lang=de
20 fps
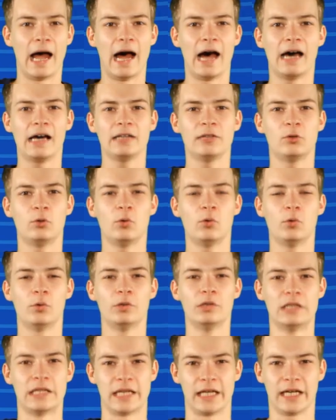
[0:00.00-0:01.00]
Hallo
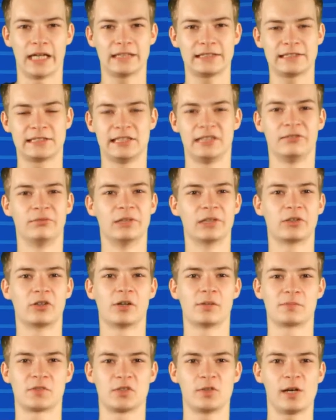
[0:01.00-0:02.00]
und herzlich
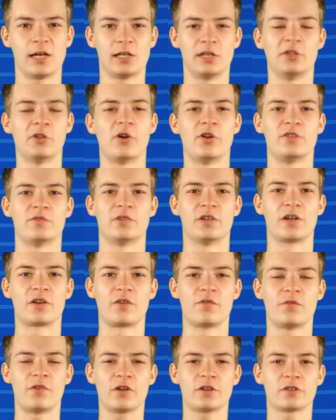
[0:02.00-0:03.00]
willkommen zu einer neuen Folge
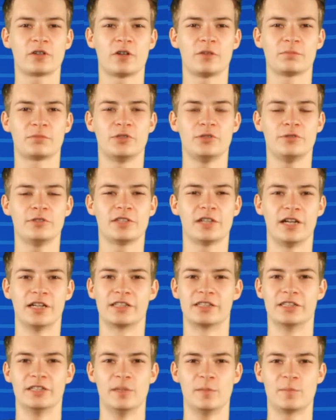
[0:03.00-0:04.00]
von
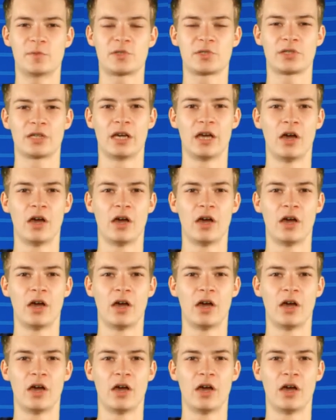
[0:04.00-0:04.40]
Computertipps.